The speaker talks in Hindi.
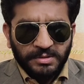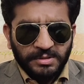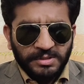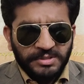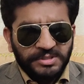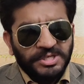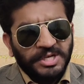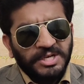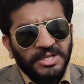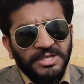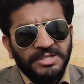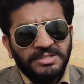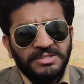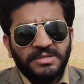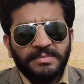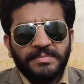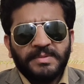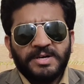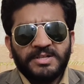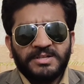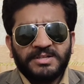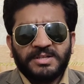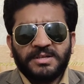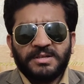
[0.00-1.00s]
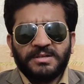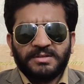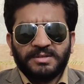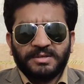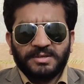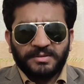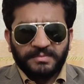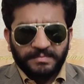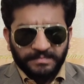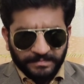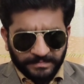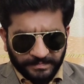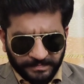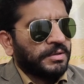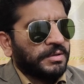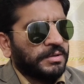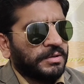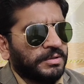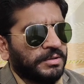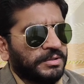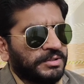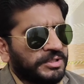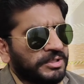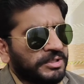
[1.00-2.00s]
चलिए इनसे बात करते हैं
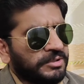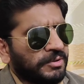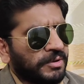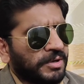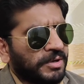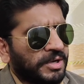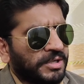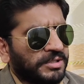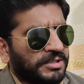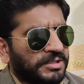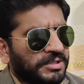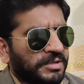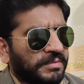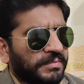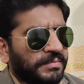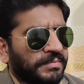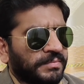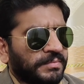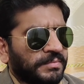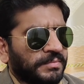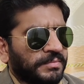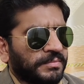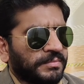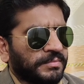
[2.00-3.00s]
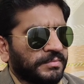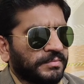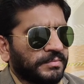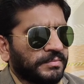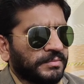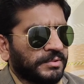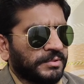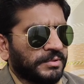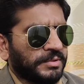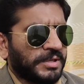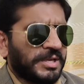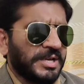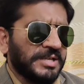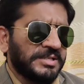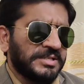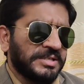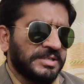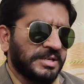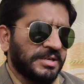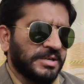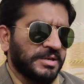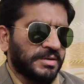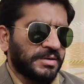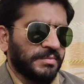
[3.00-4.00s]
जी तो खान साहब कैसे
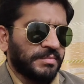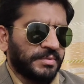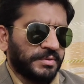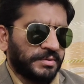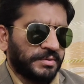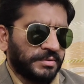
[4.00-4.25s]
हैं आप